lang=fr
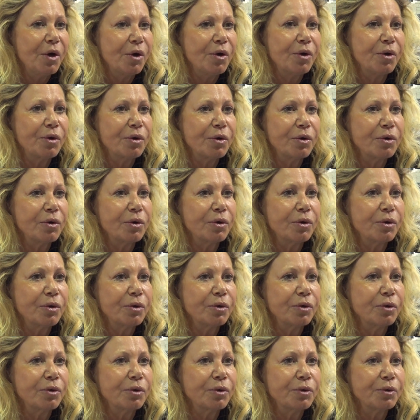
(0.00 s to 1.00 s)

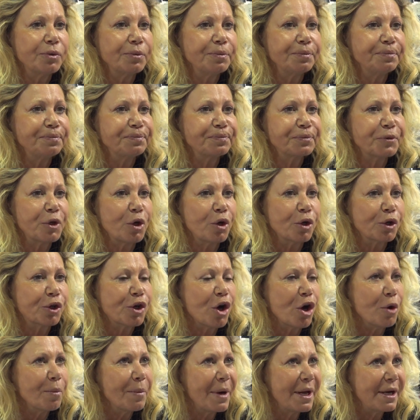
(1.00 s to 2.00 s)
Euh, Grand
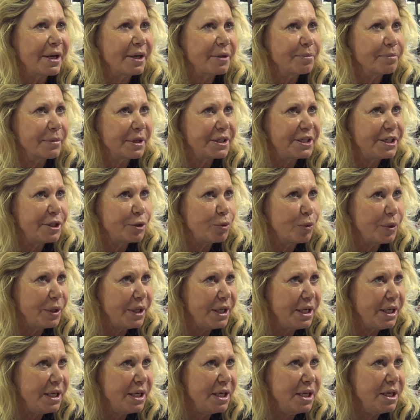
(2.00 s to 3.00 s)
Corps Malade m'a dit
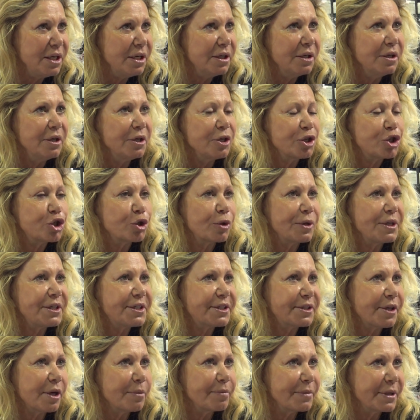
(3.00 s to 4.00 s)
oui, Joey
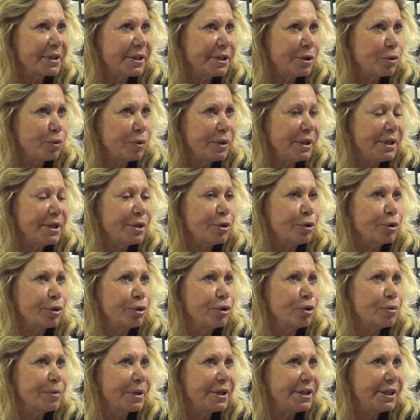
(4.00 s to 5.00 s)
Star m'a dit oui,
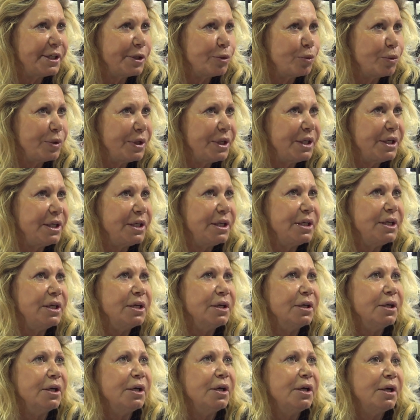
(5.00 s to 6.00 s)
Renaud m'a dit
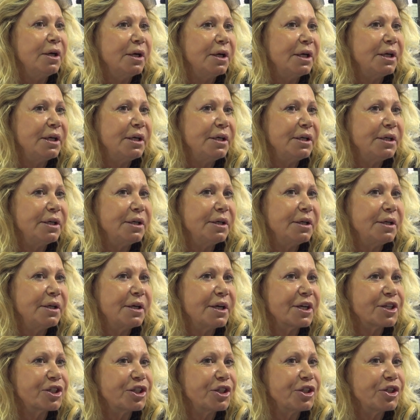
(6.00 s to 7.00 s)
oui, et
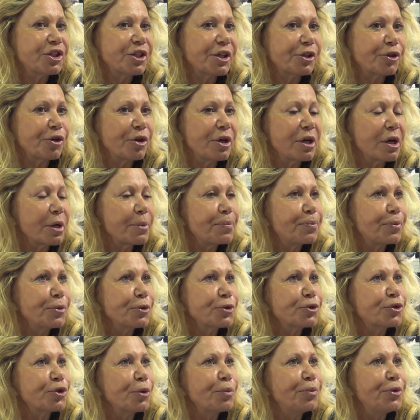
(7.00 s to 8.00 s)
là, j'attends les
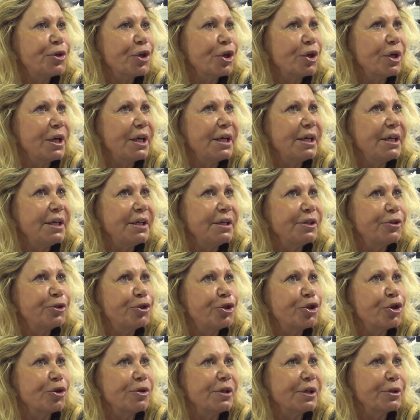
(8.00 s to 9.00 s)
réponses de Violet et de
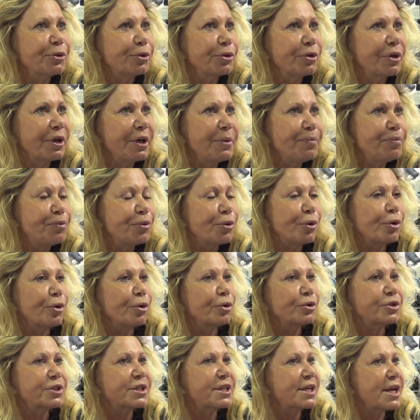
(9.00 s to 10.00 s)
Julien Doré pour
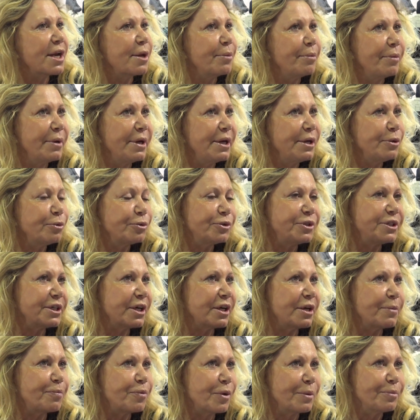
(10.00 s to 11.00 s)
euh, slammer ou
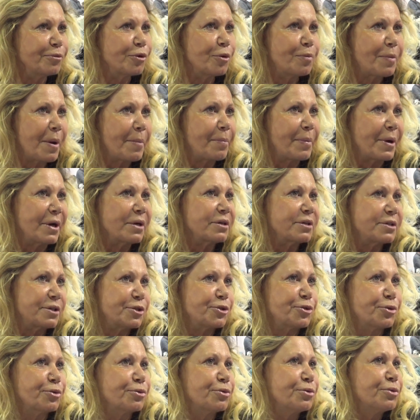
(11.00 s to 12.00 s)
dire les poèmes de papa qui
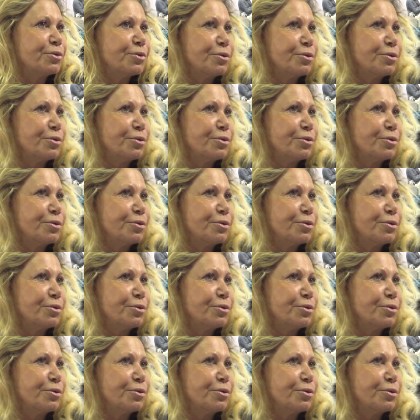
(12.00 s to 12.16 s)
sont